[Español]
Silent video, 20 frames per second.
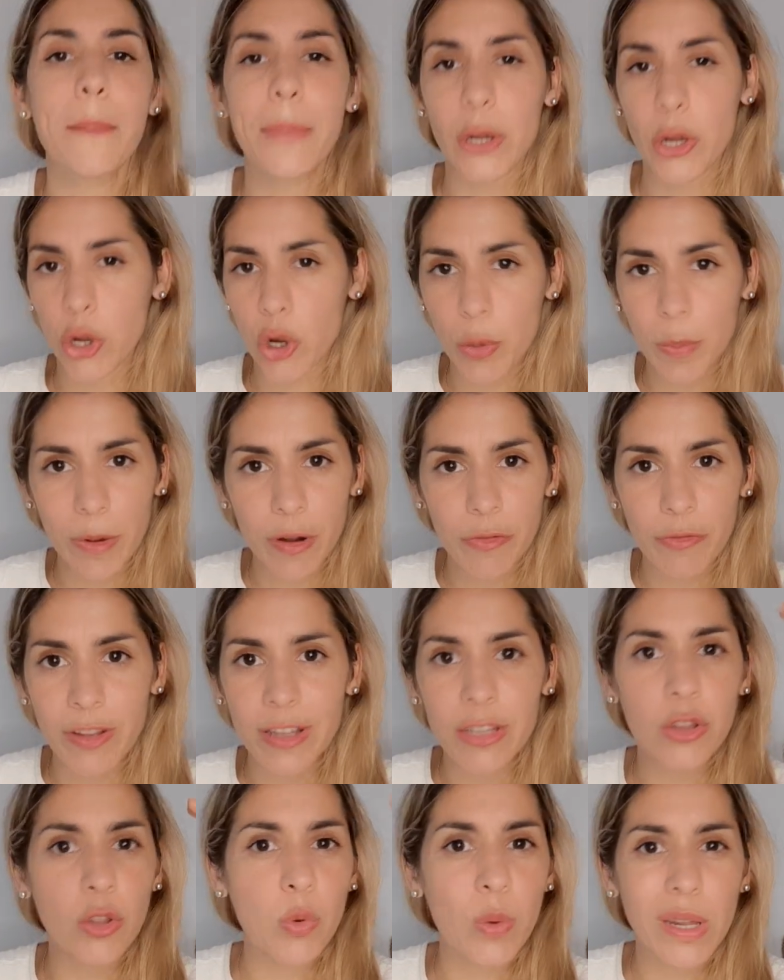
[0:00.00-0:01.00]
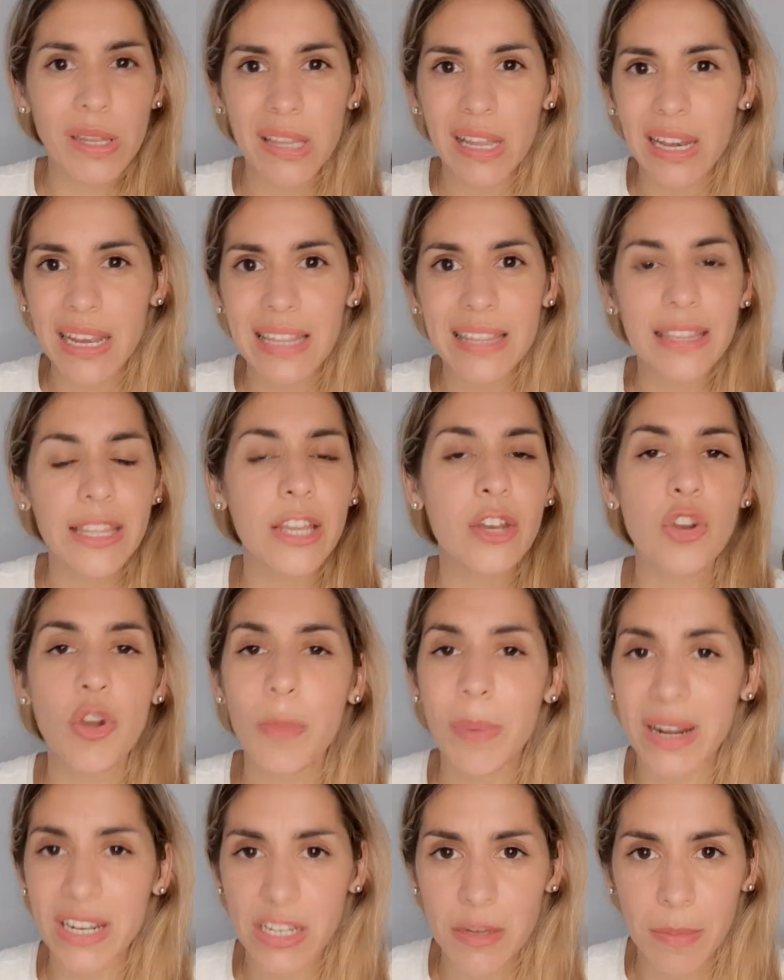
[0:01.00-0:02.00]
pero no perfecto, no excelente, no
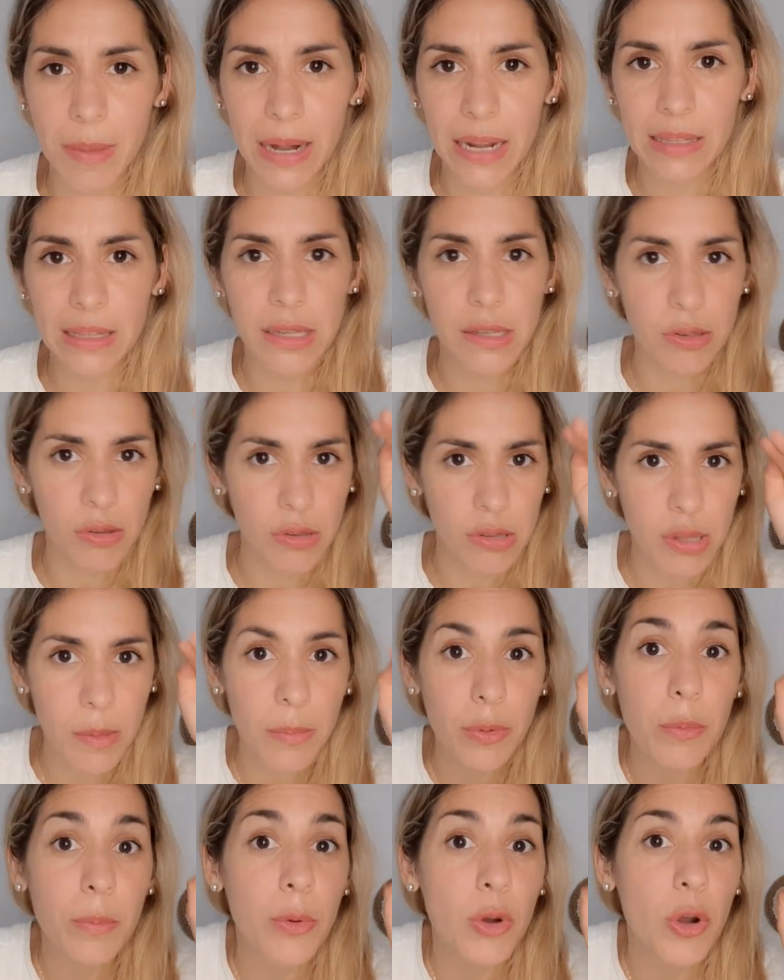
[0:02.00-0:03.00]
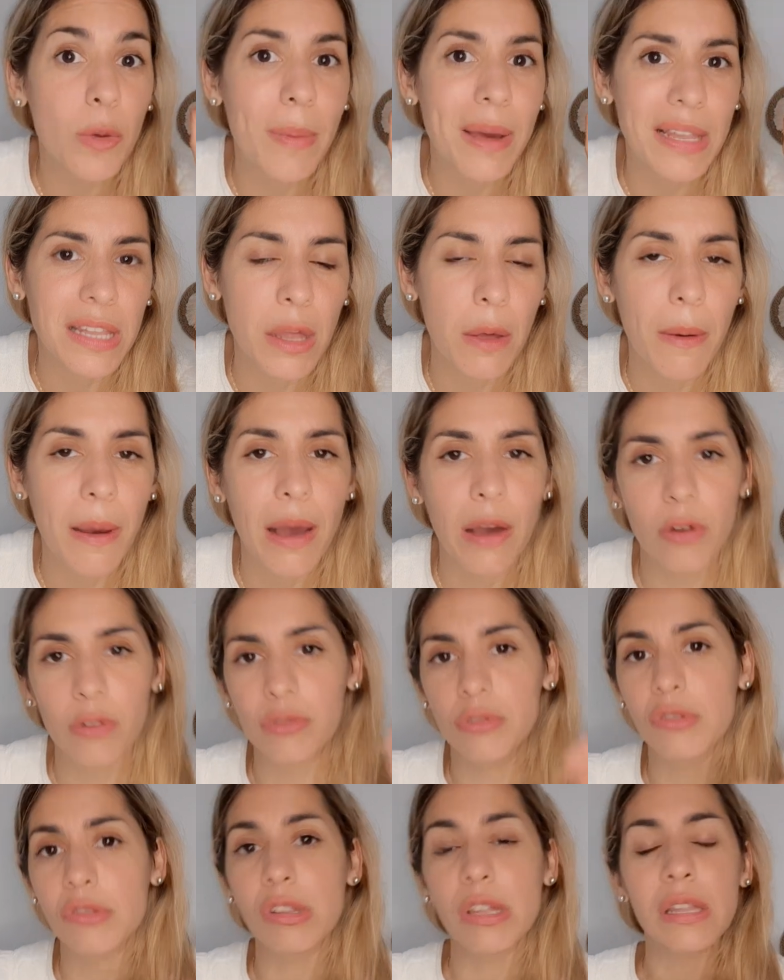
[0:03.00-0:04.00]
para llamar la atención, siempre un poco más abajo.
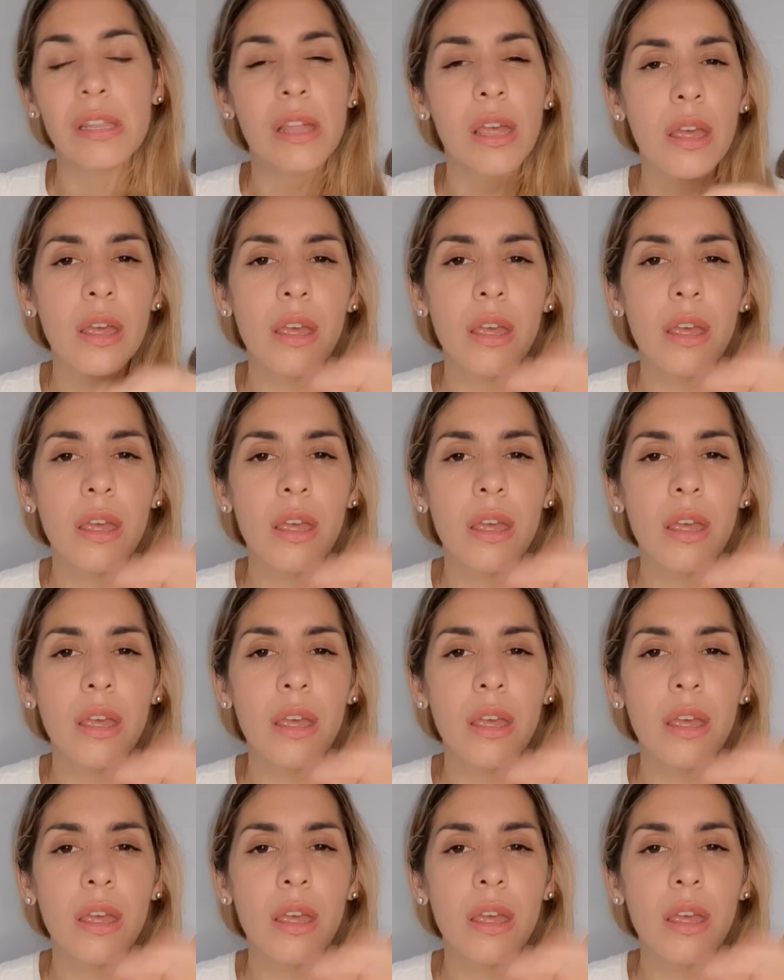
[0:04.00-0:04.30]
Entonces,